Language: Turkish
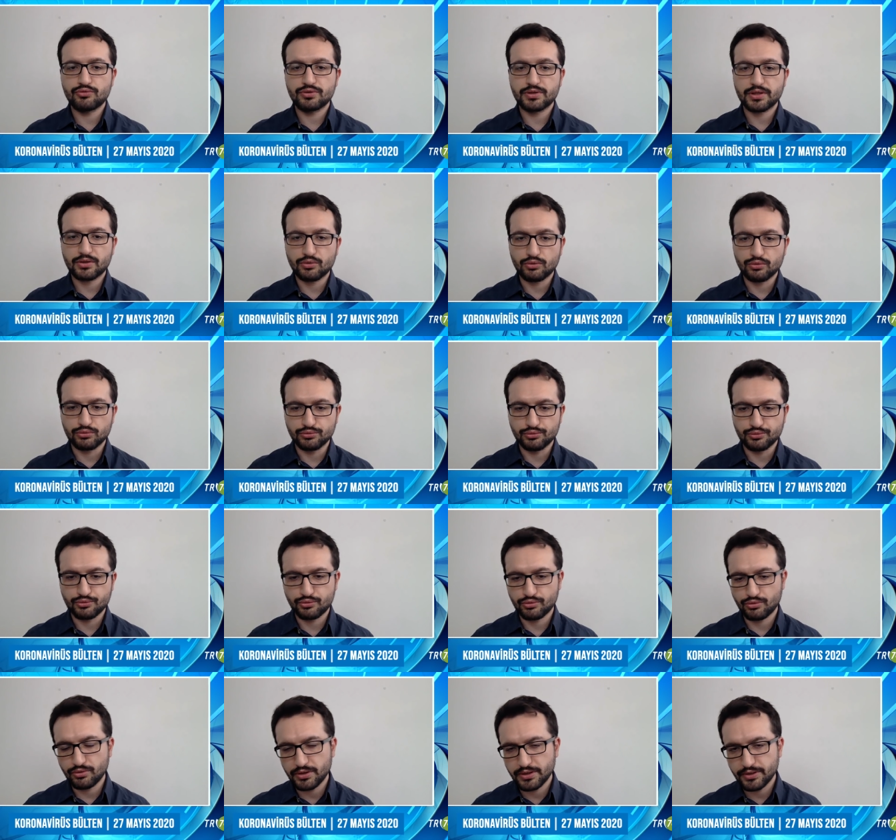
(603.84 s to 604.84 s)
yüksek olduğu
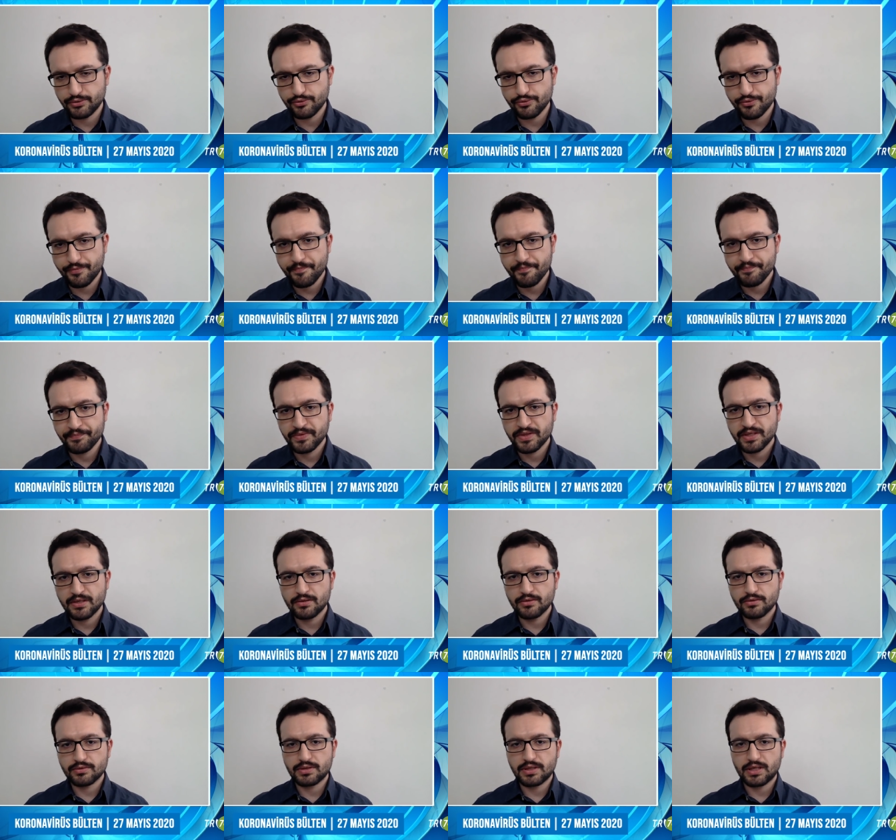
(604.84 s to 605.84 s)
söyleniyor.
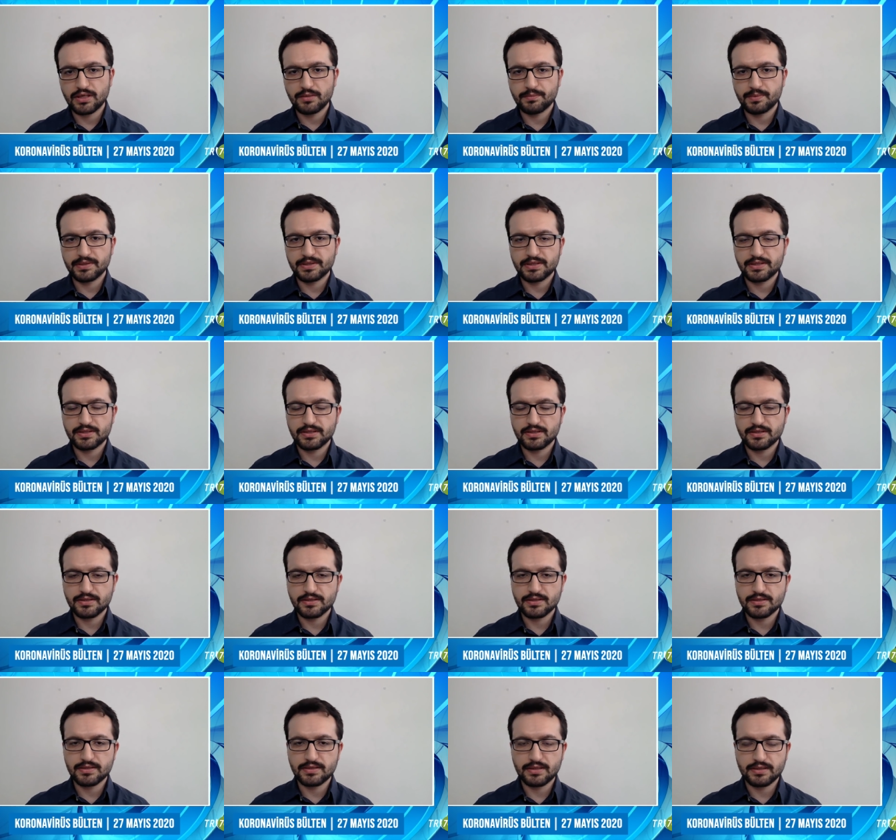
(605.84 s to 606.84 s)
Kalp atışlarını
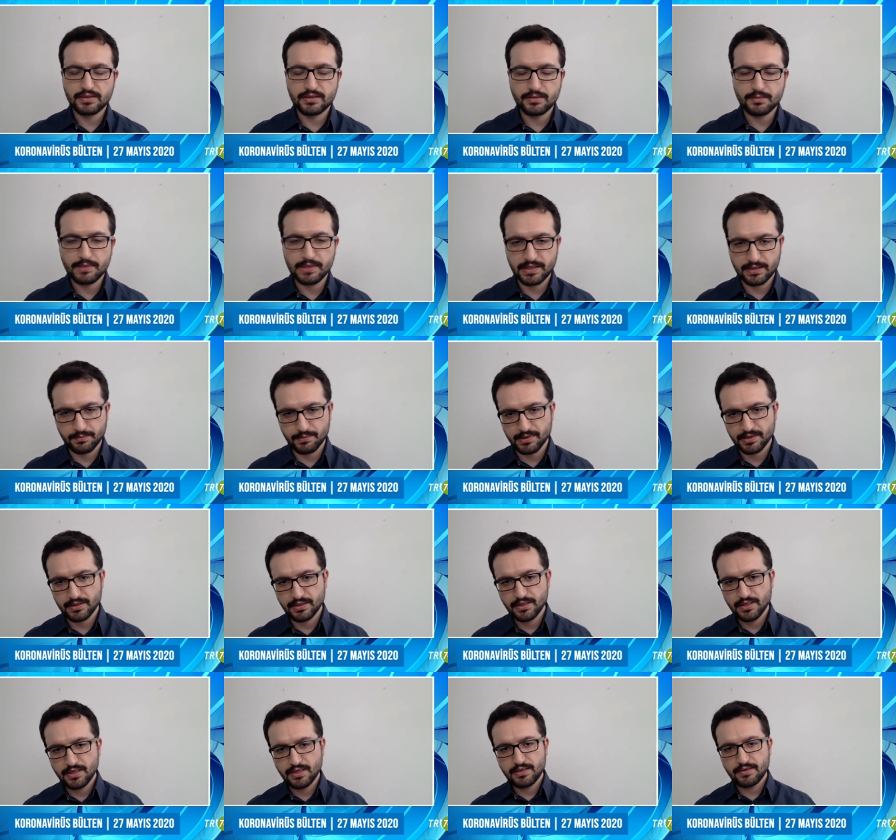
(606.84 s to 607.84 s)
hızlandırma
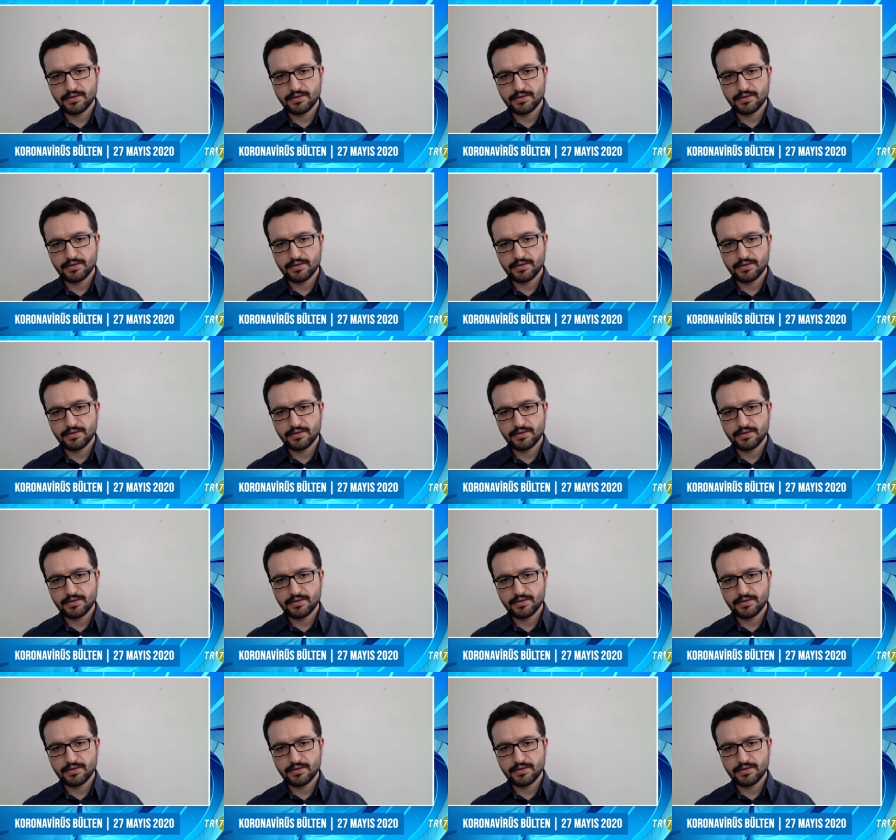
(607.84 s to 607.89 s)
gibi